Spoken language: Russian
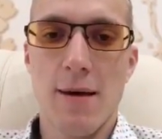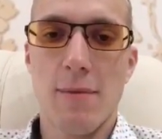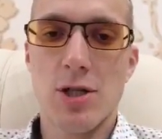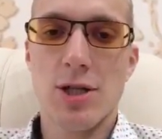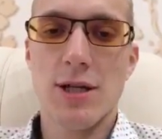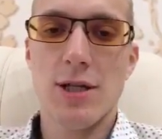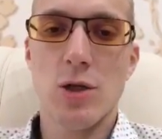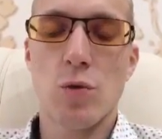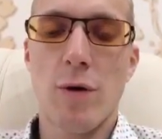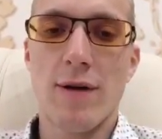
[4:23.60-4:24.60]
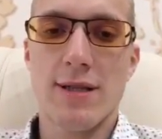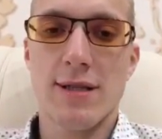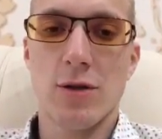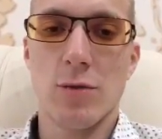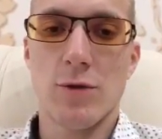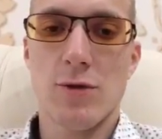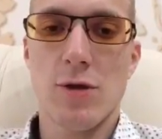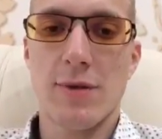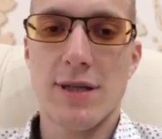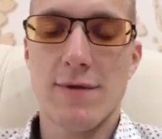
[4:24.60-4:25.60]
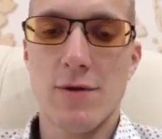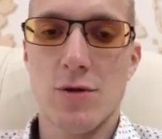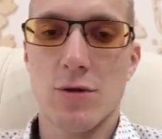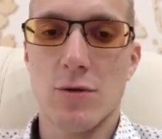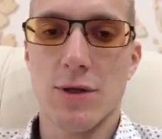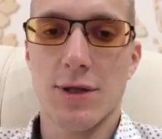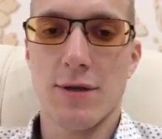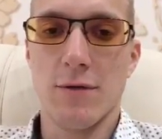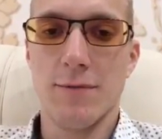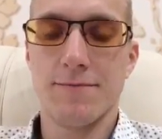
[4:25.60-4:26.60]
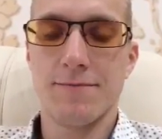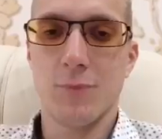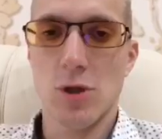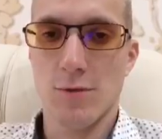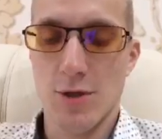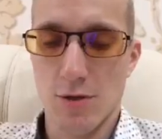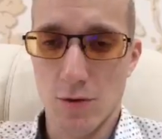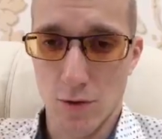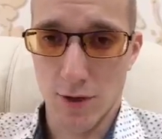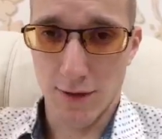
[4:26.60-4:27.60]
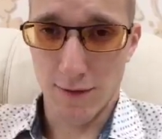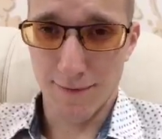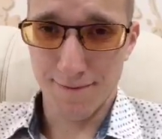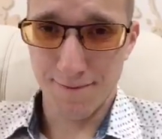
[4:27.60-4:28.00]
Прочитай книгу «Управлять слоном». но ну, судя по названию, что-то около того. Может быть, что-то около того.